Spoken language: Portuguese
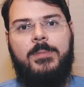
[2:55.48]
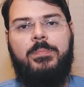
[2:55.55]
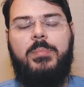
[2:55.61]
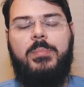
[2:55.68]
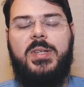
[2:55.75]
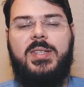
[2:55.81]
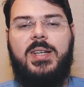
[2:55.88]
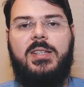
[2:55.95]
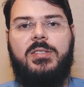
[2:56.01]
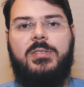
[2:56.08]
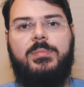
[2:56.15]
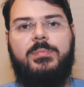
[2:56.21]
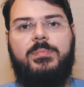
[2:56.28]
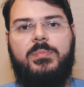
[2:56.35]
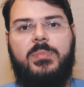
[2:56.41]
mas que
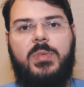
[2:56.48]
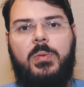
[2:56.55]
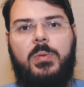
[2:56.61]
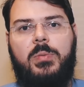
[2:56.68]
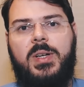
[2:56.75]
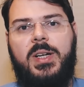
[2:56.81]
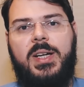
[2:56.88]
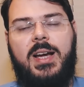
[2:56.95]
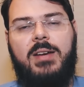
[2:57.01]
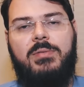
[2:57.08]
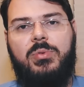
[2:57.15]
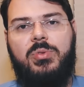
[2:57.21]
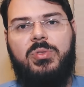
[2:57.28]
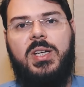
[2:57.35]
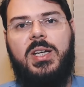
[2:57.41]
elas
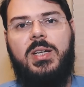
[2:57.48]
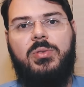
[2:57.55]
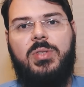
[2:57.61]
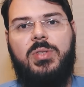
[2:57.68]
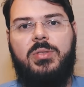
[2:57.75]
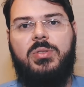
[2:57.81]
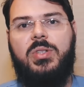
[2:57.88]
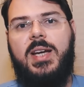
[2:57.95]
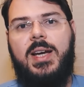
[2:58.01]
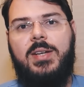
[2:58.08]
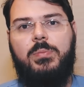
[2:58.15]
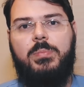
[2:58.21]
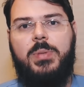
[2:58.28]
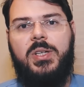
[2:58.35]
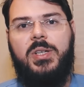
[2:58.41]
ganhavam 100, 200 reais
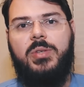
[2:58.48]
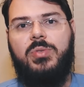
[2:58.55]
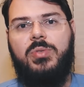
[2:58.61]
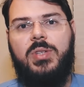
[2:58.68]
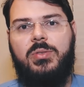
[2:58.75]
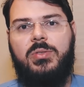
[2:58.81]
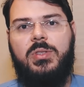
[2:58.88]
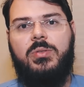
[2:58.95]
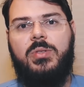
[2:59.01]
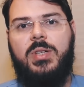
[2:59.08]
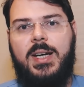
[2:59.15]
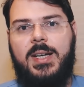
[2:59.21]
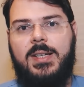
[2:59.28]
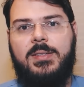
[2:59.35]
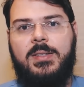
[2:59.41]
ou perdiam 100, 200
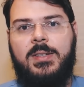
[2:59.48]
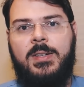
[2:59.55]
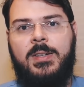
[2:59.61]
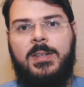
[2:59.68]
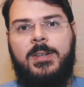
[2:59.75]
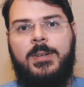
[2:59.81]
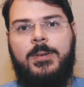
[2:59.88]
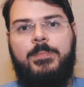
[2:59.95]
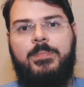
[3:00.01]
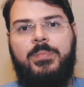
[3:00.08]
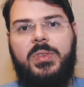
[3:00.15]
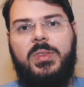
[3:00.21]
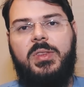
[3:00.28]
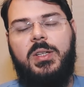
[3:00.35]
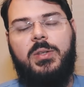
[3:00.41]
reais.
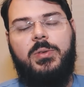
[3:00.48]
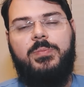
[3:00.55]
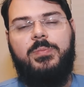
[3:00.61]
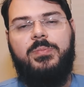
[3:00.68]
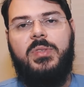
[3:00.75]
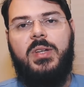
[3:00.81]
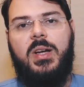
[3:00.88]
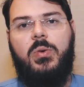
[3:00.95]
Então, a